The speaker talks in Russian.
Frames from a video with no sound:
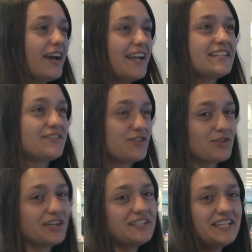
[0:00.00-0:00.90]
А если вы
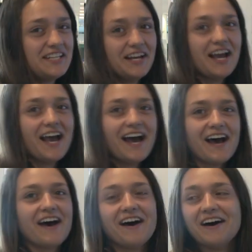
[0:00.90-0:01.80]
еще хотите
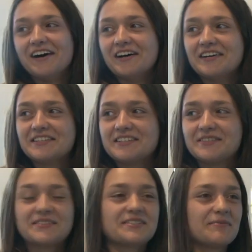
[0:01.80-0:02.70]
э,
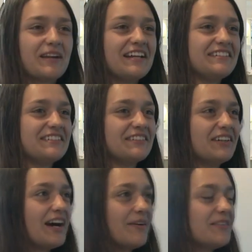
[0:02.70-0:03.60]
собрать,
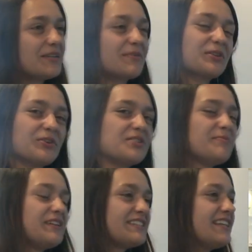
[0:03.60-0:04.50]
а, нет, подготовиться
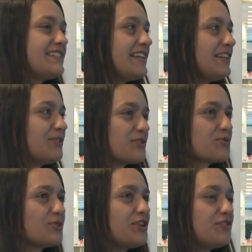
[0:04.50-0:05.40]
перед сессией и тоже
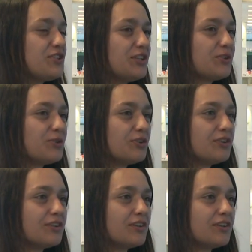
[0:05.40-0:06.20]
устроить вечеринку,